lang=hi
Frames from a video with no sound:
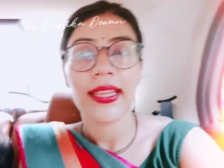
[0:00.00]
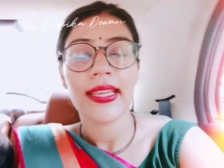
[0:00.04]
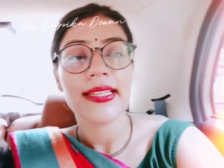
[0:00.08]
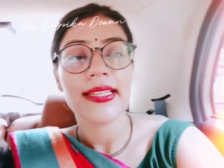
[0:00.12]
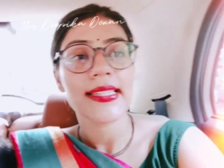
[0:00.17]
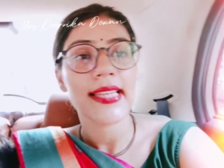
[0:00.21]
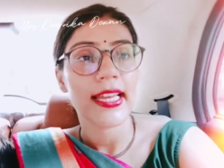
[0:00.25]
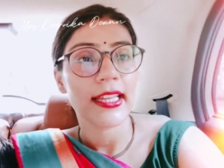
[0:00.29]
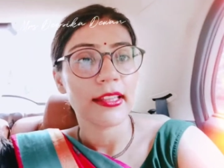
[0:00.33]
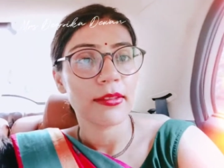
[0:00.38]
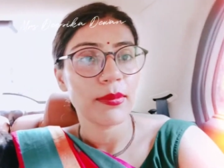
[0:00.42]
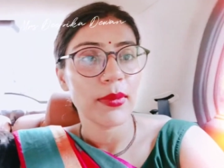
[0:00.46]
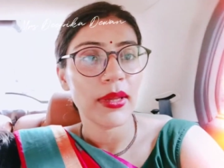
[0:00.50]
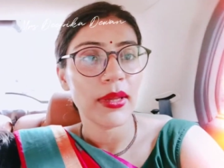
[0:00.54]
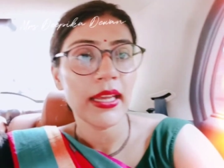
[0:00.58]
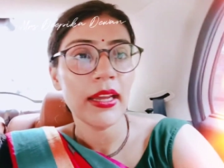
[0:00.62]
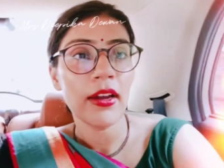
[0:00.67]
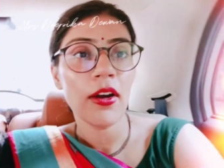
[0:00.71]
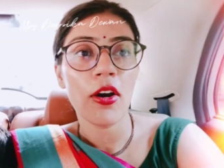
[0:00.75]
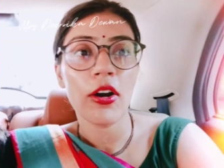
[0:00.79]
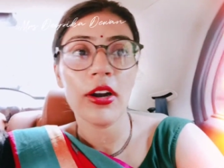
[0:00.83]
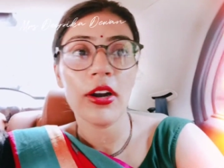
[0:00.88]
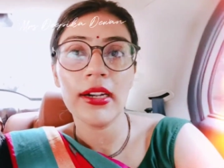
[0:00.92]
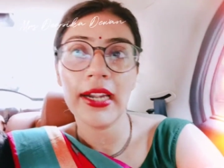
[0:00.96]
पूड़ी बनाई
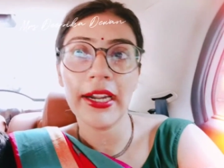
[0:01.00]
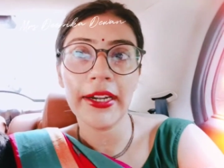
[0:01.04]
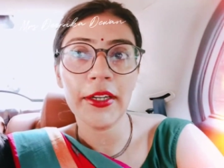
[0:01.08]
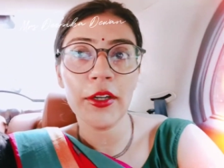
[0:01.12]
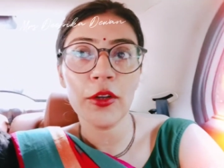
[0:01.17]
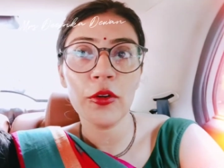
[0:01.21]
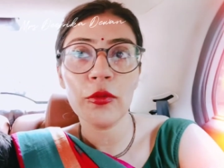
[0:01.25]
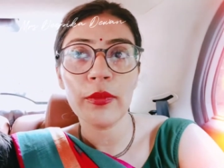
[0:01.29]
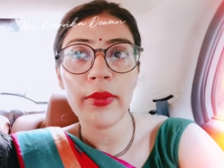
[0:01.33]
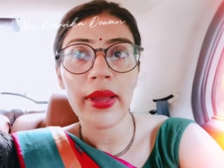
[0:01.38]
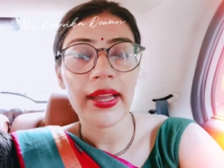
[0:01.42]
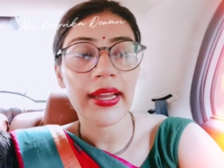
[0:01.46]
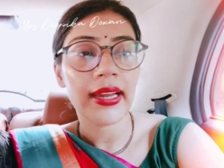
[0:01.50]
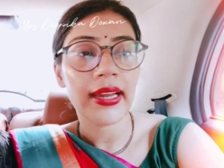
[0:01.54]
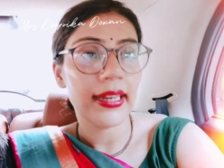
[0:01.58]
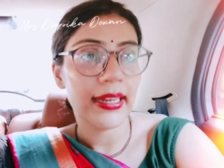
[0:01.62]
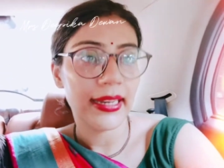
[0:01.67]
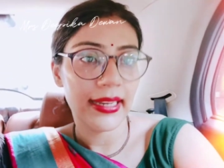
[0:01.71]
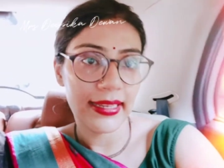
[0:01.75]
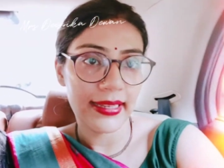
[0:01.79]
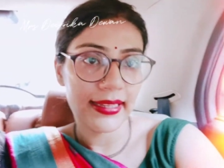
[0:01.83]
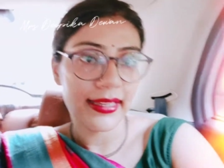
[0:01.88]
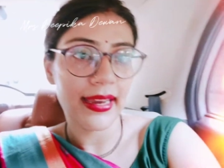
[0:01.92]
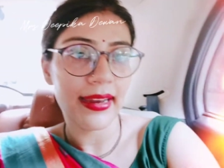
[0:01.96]
है साथ में और
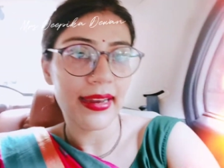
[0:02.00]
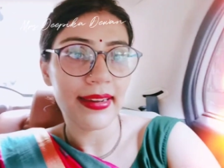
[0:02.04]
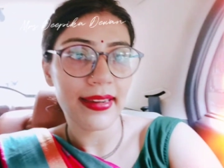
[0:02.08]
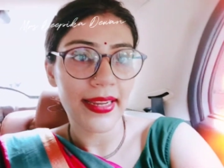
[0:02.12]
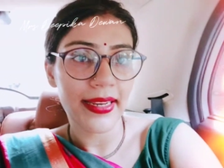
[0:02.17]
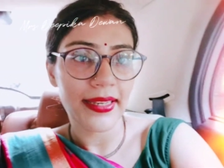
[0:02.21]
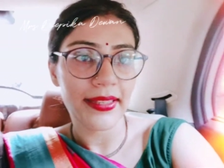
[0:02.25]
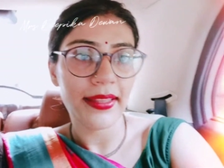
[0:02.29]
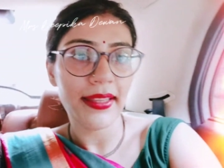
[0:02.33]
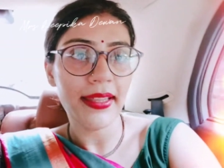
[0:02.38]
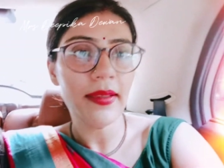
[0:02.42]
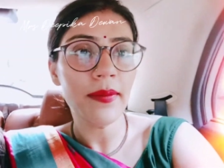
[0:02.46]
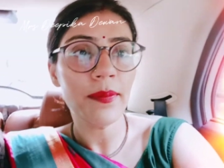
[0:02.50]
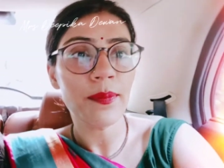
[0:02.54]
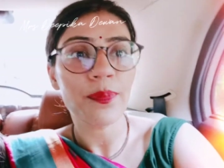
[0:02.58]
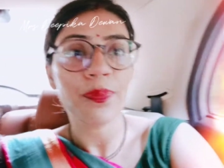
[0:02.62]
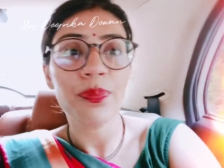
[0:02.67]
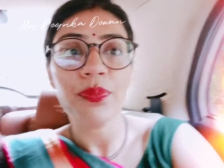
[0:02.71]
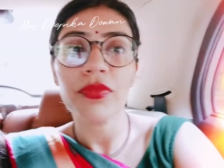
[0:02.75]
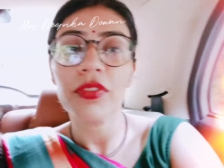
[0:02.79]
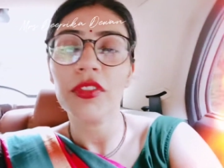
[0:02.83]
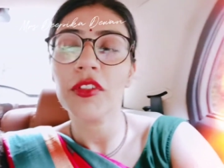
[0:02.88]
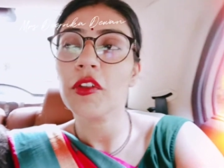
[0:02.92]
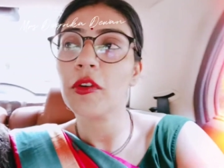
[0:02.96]
लड्डू मैं कल लेके आ
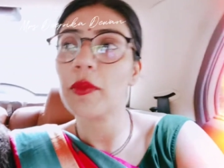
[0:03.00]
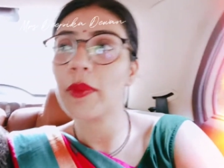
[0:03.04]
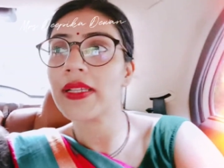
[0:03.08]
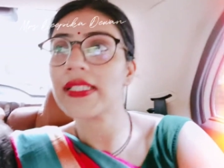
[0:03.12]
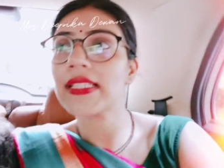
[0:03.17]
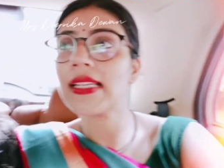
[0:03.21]
गई थी